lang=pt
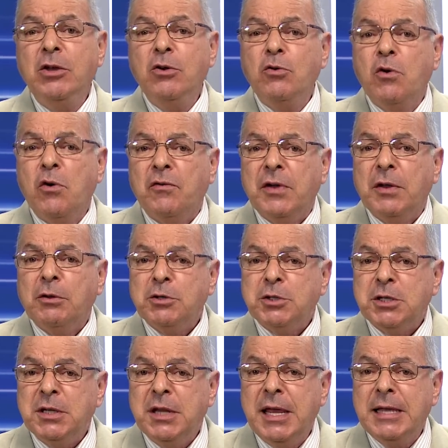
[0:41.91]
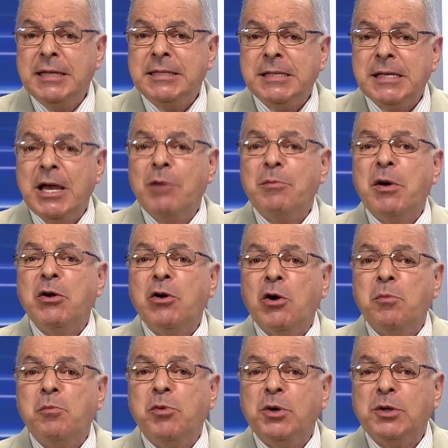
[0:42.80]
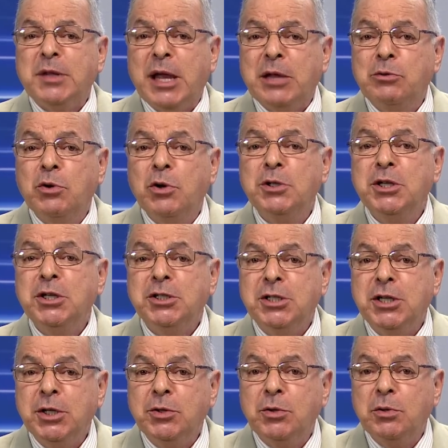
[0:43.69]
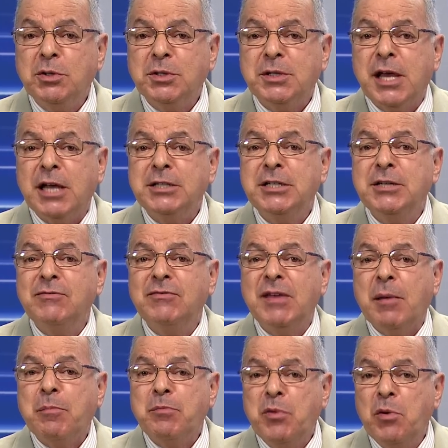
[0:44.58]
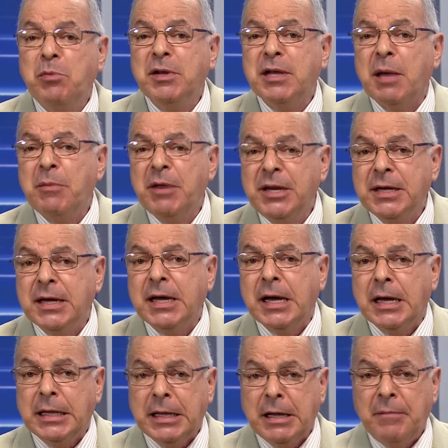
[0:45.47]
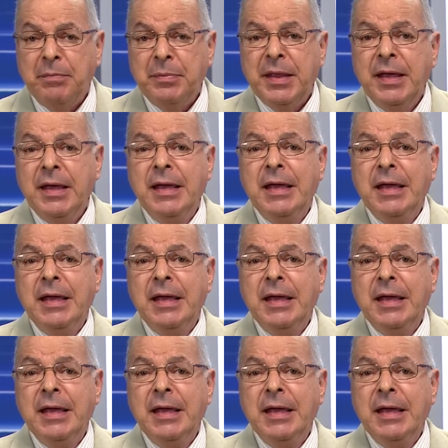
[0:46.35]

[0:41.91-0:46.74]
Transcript: E o governo chinês é o maior portador de títulos da dívida pública americana.